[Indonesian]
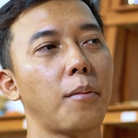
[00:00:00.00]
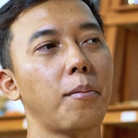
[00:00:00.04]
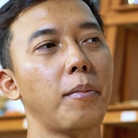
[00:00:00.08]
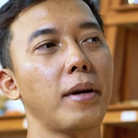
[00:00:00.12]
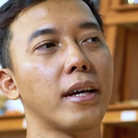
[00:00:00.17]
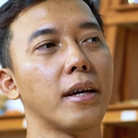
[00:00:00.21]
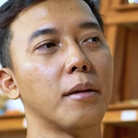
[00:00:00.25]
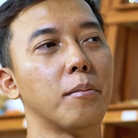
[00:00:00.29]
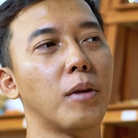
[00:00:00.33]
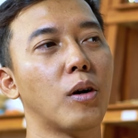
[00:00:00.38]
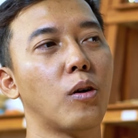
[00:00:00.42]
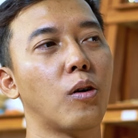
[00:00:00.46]
apa
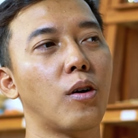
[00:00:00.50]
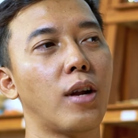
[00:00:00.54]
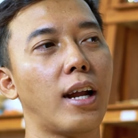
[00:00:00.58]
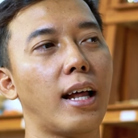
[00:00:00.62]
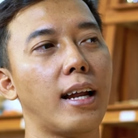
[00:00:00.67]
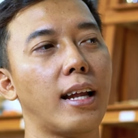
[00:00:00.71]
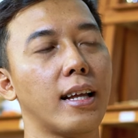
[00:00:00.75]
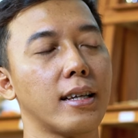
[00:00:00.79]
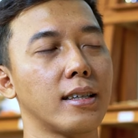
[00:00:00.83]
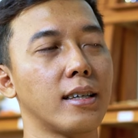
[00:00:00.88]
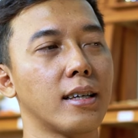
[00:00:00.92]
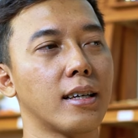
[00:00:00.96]
ya
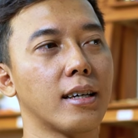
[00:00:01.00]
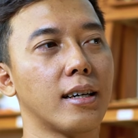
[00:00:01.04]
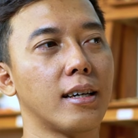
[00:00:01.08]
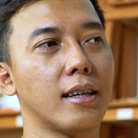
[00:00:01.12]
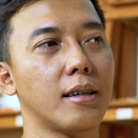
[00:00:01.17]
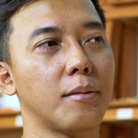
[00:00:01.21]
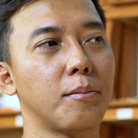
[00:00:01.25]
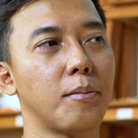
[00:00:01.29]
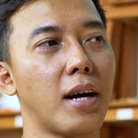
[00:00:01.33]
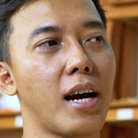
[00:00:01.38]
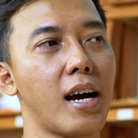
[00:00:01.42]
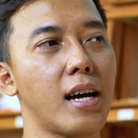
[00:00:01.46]
mengolah lagi
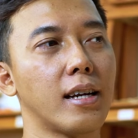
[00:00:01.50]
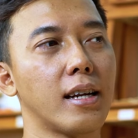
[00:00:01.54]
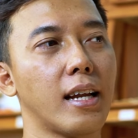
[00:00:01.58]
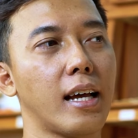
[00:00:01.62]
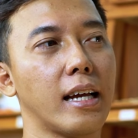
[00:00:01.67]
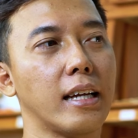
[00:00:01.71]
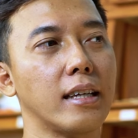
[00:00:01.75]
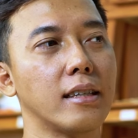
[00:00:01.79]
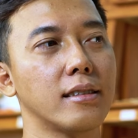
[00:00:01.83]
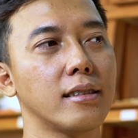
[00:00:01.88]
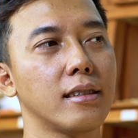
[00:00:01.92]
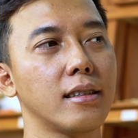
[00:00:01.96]
ke bahan
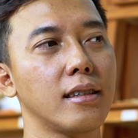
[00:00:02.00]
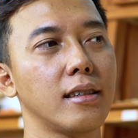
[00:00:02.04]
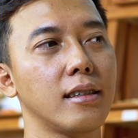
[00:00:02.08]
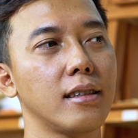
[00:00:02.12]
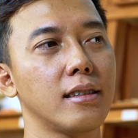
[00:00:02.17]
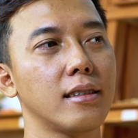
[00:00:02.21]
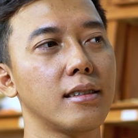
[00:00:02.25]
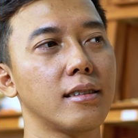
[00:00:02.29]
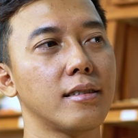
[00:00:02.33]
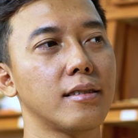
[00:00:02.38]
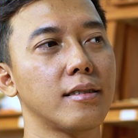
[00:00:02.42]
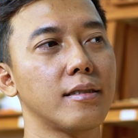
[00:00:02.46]
lain
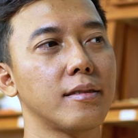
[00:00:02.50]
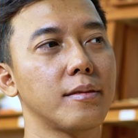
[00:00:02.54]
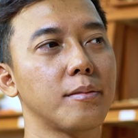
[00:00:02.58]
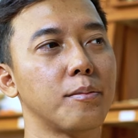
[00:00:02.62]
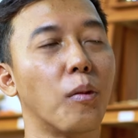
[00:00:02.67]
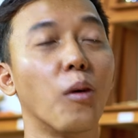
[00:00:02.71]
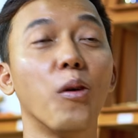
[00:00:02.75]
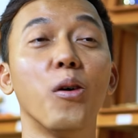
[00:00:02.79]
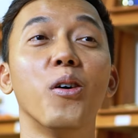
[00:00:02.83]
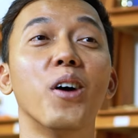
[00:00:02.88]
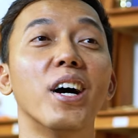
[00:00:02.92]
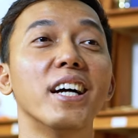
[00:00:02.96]
sih
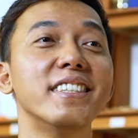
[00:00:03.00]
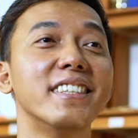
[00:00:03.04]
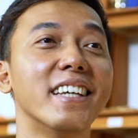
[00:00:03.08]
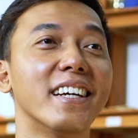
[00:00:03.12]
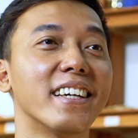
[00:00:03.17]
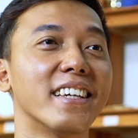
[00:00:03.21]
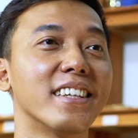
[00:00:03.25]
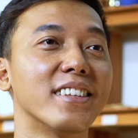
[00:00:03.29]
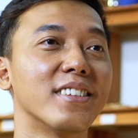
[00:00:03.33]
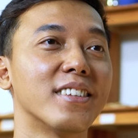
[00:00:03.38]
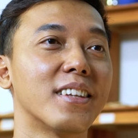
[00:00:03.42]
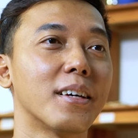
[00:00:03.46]
monggo
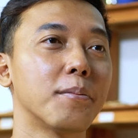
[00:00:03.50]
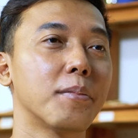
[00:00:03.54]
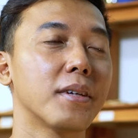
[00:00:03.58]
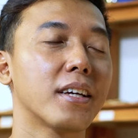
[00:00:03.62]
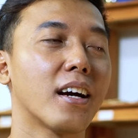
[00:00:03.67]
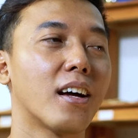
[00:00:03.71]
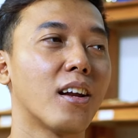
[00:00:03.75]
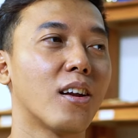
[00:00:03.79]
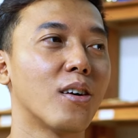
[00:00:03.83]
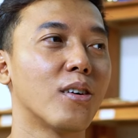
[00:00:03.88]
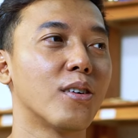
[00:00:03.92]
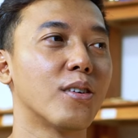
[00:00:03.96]
aja gitu tapi
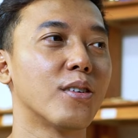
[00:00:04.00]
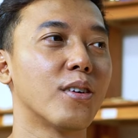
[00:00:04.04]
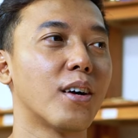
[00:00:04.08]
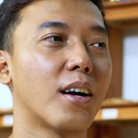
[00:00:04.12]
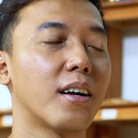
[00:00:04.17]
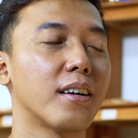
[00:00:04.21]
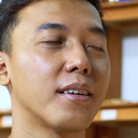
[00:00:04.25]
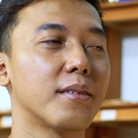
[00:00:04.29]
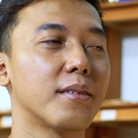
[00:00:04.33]
kalau